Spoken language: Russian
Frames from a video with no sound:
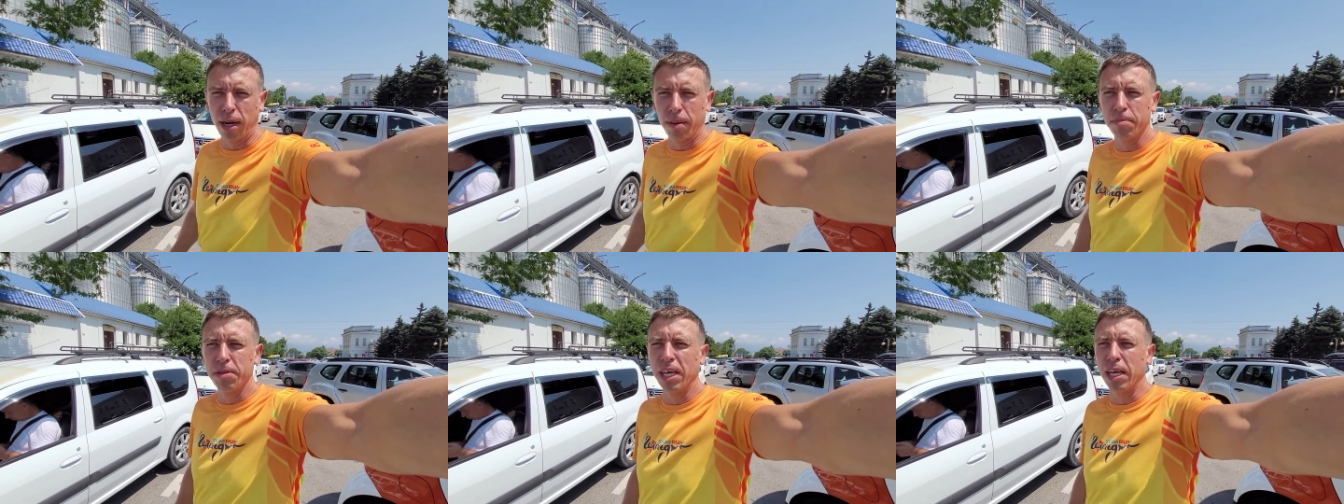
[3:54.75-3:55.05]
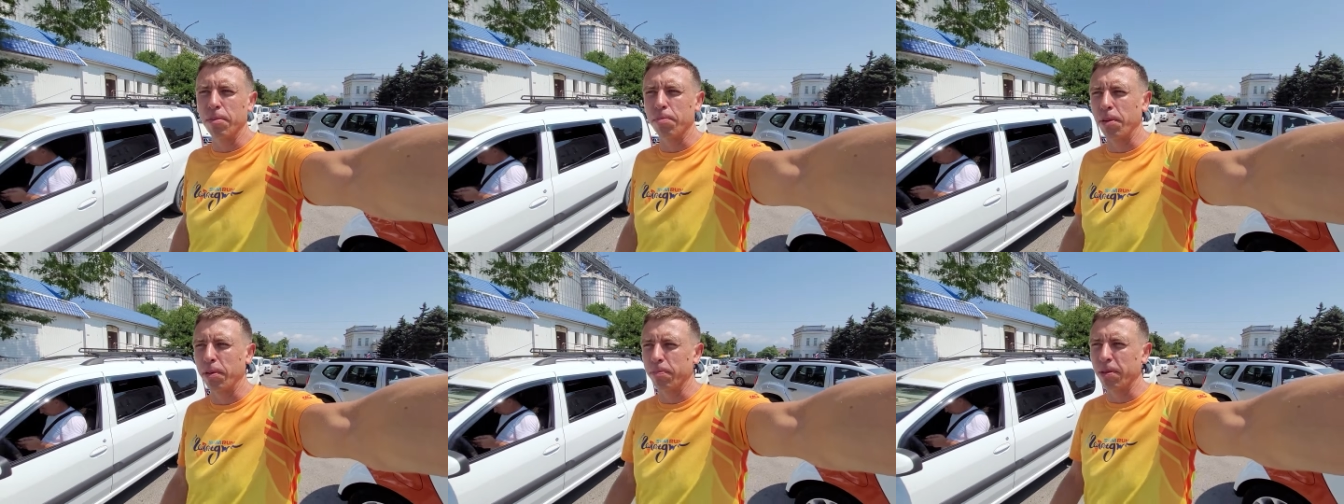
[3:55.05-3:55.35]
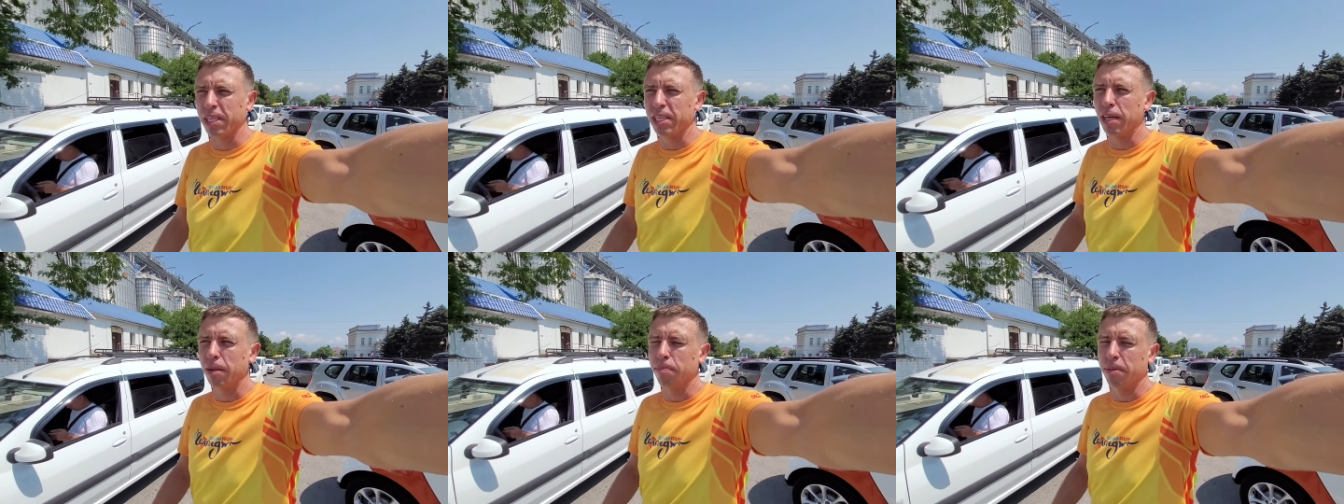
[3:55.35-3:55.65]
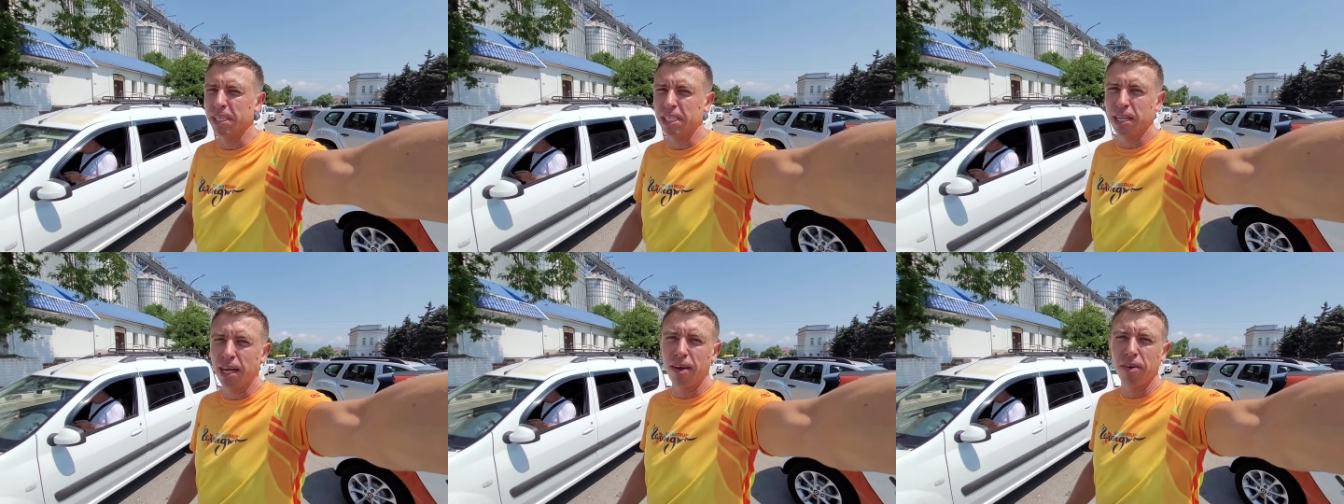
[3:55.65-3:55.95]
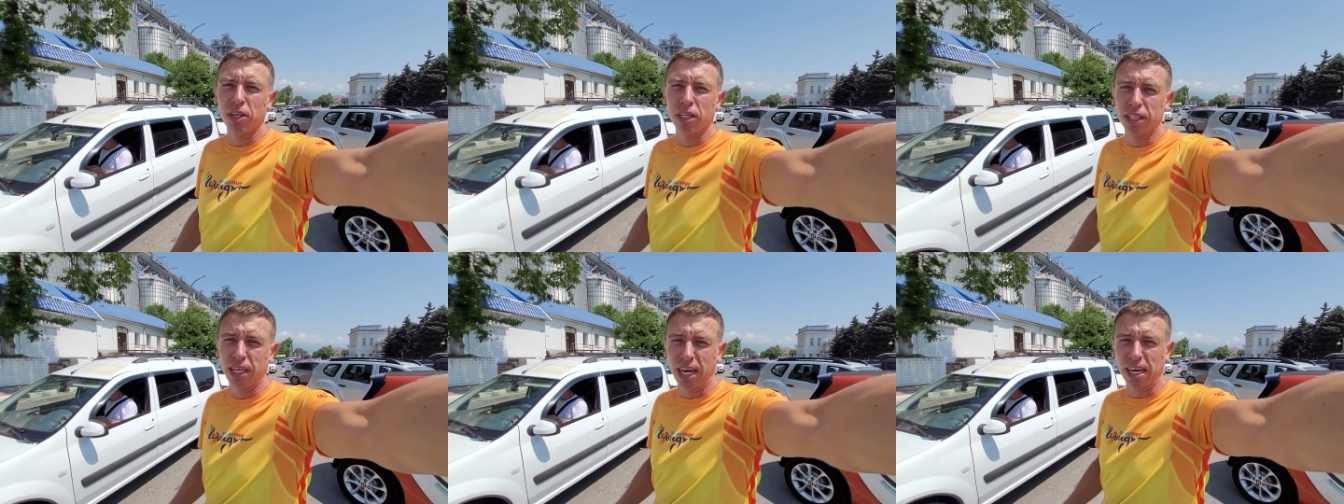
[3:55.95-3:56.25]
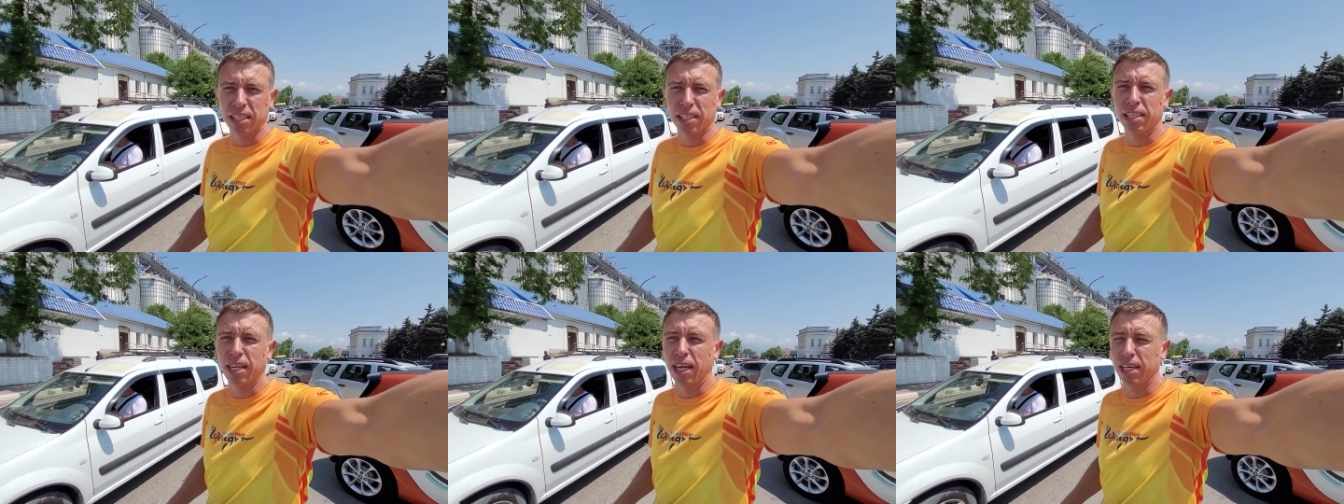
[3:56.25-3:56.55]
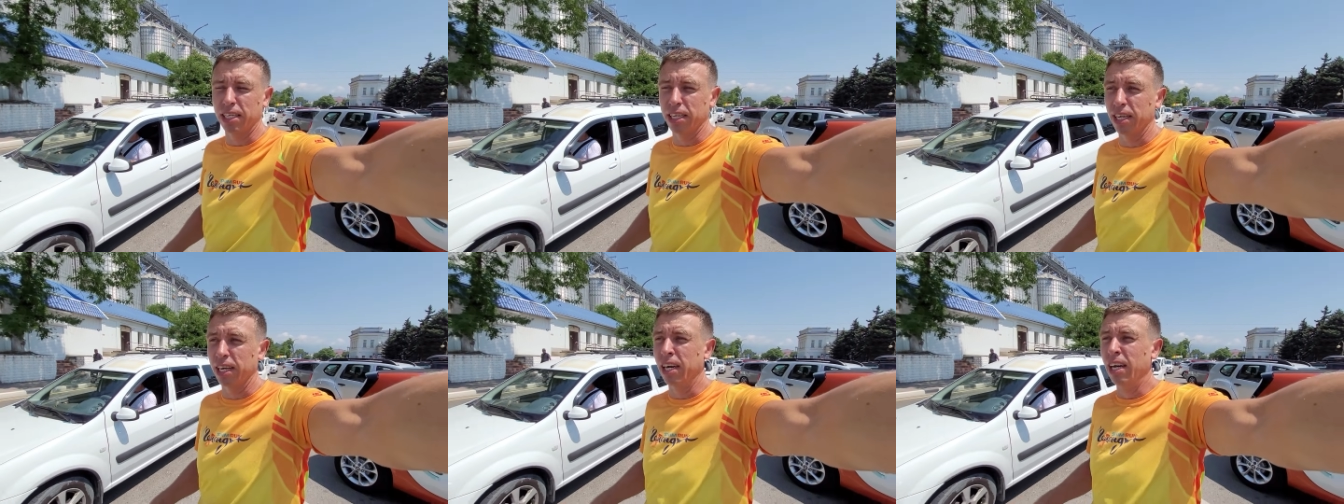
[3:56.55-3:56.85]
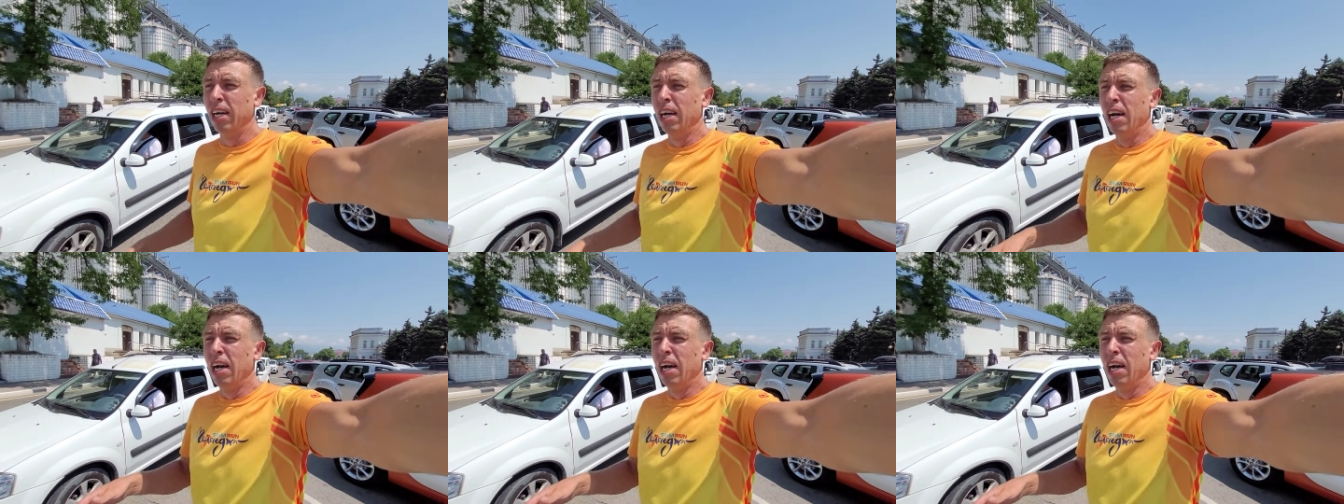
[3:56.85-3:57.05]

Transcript: Обнял, приподнял, поставил. Да, кстати,